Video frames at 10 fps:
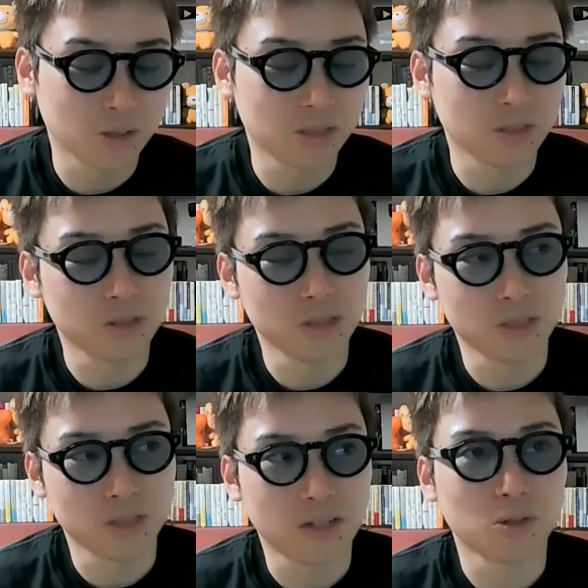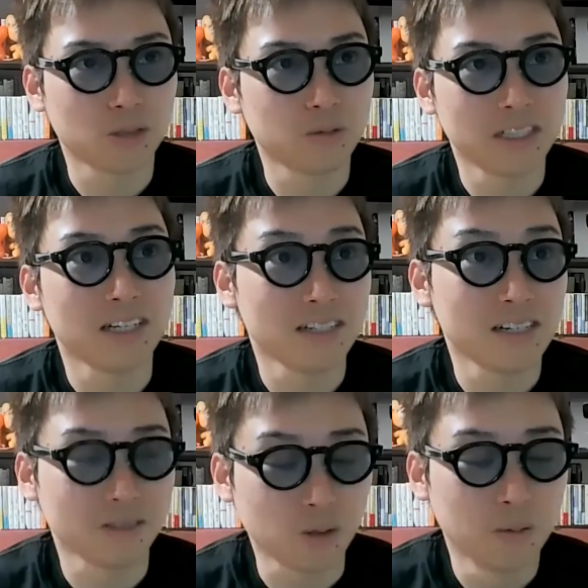こっちの言ってることも理解で
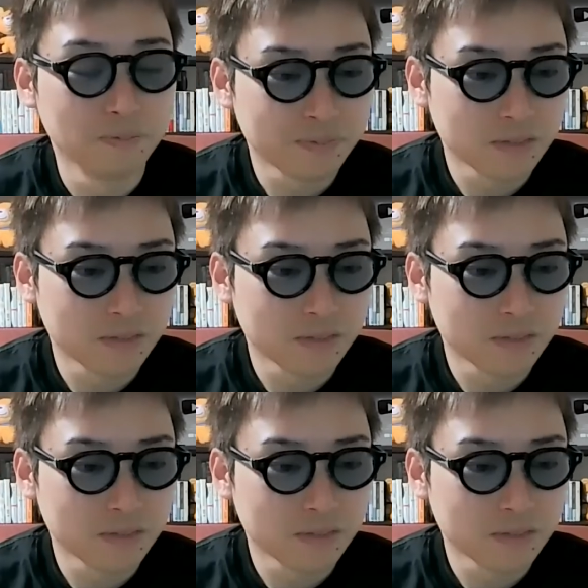きると